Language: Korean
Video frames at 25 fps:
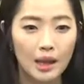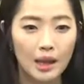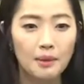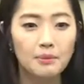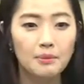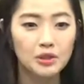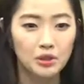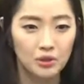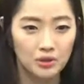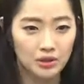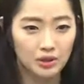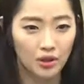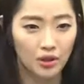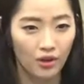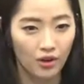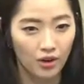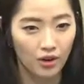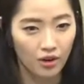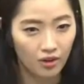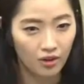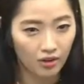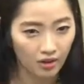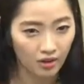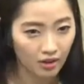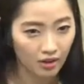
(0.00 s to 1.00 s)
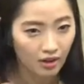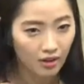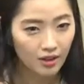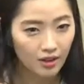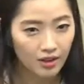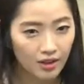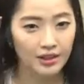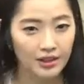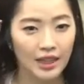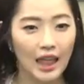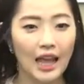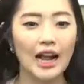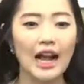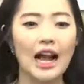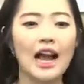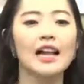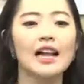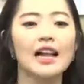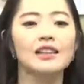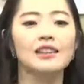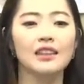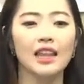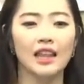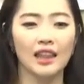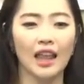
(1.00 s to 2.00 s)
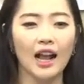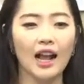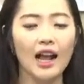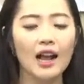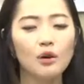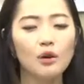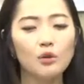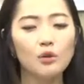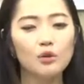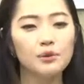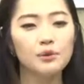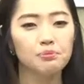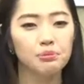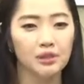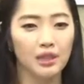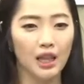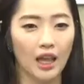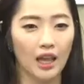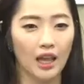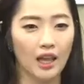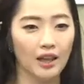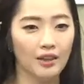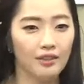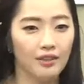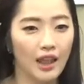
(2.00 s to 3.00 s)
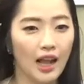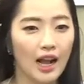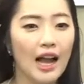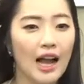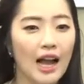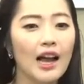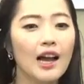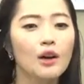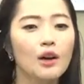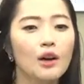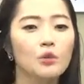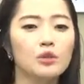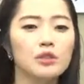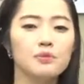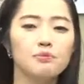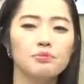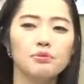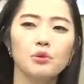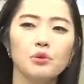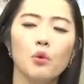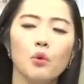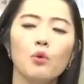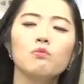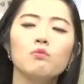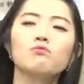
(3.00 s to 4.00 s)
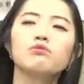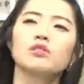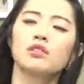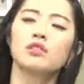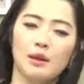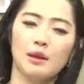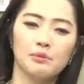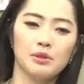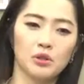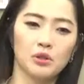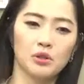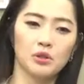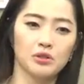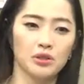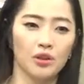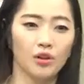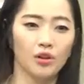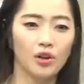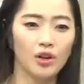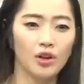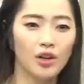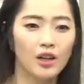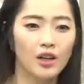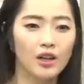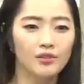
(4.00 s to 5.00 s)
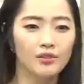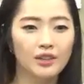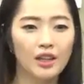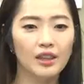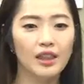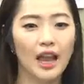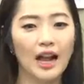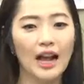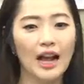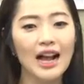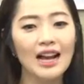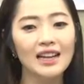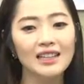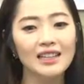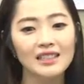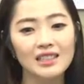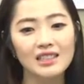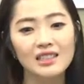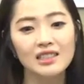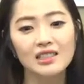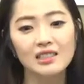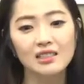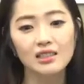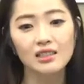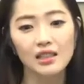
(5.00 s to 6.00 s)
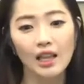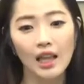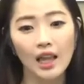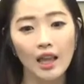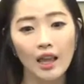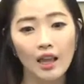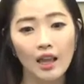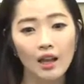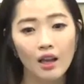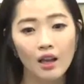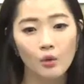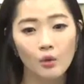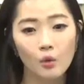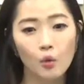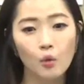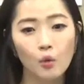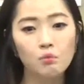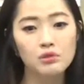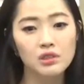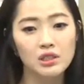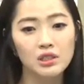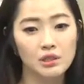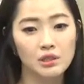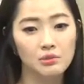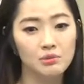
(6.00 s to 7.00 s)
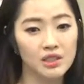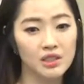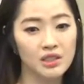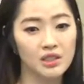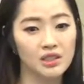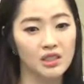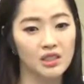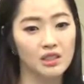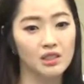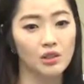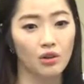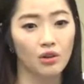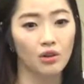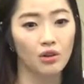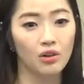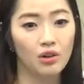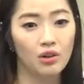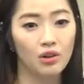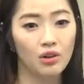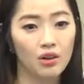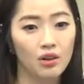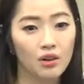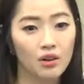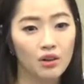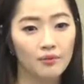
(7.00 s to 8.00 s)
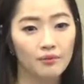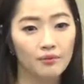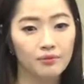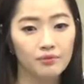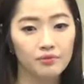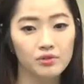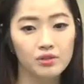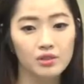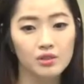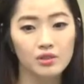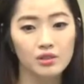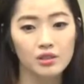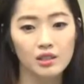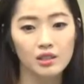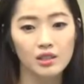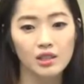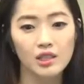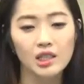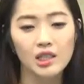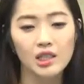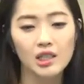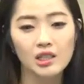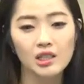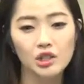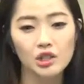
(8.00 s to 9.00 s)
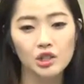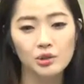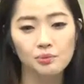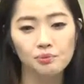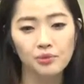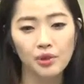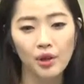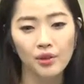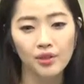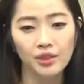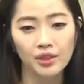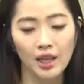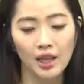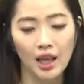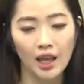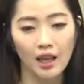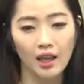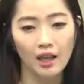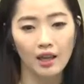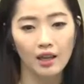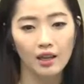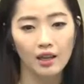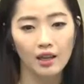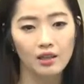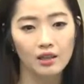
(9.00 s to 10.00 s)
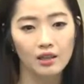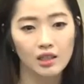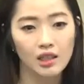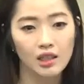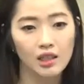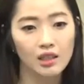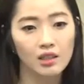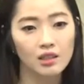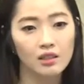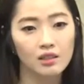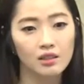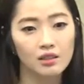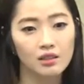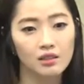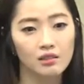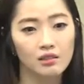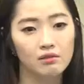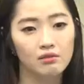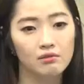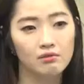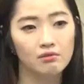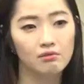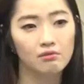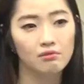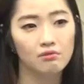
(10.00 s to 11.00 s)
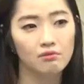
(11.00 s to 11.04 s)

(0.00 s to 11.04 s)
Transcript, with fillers: 재밌었어요. 내가 할 때, 내가 하고 싶을 때, 내가 하고 싶은 공부는 재밌었어. 근데 내가 하기 싫은데 공부시키면 진짜 싫어. 일이 쉽던데 일은